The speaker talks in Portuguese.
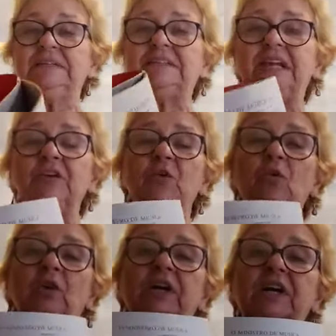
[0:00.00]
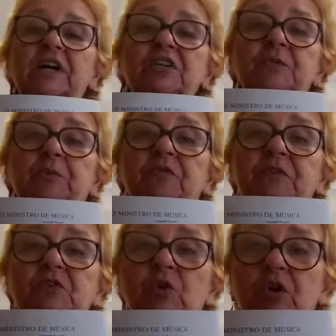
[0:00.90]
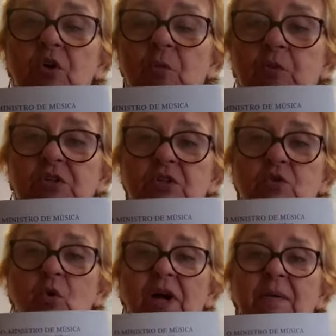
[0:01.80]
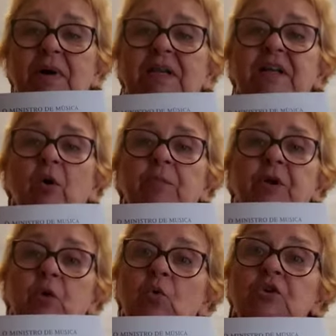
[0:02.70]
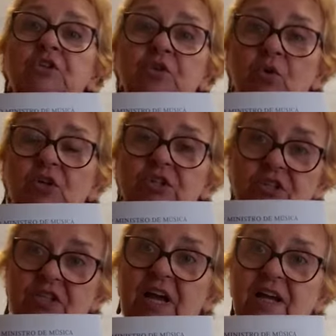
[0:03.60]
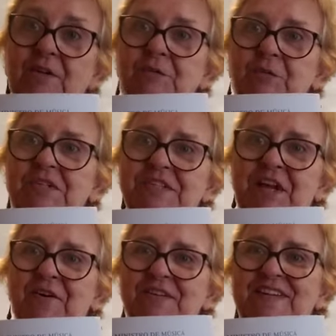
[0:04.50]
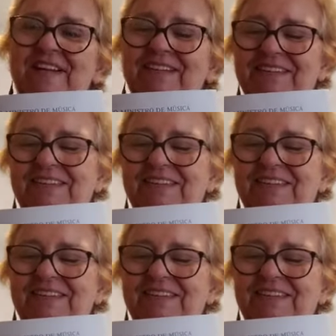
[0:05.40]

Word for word: tem o grande professor e compositor Gamaliel Perrucci, hoje está nos céus, né?